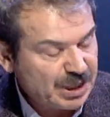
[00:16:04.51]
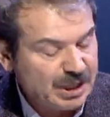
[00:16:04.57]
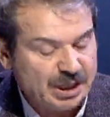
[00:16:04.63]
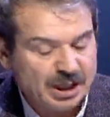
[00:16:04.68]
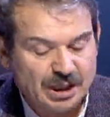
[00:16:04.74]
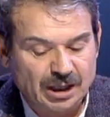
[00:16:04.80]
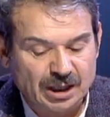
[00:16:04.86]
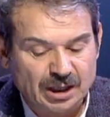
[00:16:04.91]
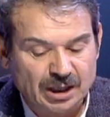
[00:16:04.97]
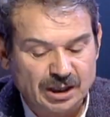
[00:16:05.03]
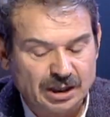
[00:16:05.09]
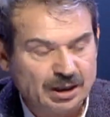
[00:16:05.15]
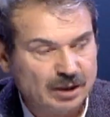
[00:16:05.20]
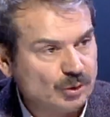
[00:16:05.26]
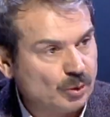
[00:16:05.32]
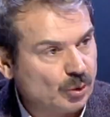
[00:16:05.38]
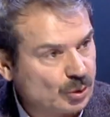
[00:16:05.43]
O sebeple ee,
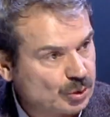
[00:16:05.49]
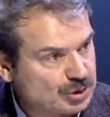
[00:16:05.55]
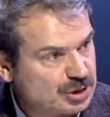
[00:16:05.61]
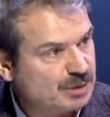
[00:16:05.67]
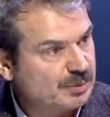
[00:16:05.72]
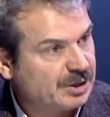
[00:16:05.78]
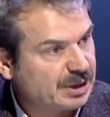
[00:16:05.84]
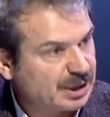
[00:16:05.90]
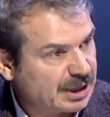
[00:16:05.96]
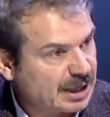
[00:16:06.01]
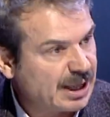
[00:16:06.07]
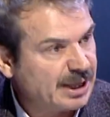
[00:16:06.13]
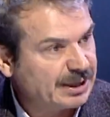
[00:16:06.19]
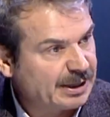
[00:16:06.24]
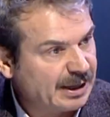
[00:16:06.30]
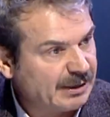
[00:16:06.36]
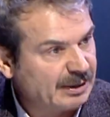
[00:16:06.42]
e, o yıldızlar.
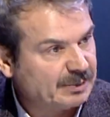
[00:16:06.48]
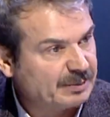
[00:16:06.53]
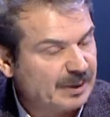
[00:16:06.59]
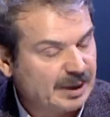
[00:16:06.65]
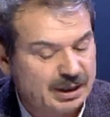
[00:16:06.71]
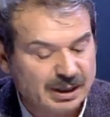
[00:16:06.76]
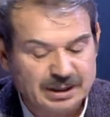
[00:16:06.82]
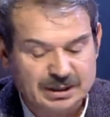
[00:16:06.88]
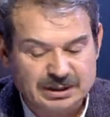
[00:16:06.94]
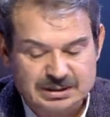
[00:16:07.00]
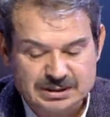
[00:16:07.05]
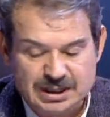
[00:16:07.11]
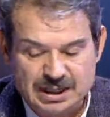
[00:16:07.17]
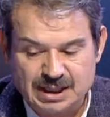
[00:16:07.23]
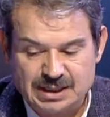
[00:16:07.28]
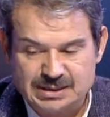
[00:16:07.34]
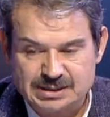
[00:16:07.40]
Yani evet parlayan
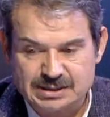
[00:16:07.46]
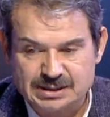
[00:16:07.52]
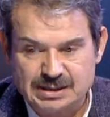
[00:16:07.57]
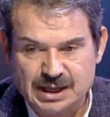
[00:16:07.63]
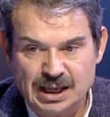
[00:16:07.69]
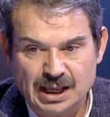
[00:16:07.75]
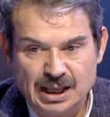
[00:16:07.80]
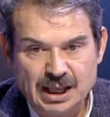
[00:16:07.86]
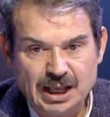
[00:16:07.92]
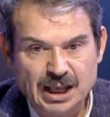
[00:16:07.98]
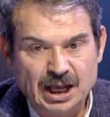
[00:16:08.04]
yıldızlar arasında.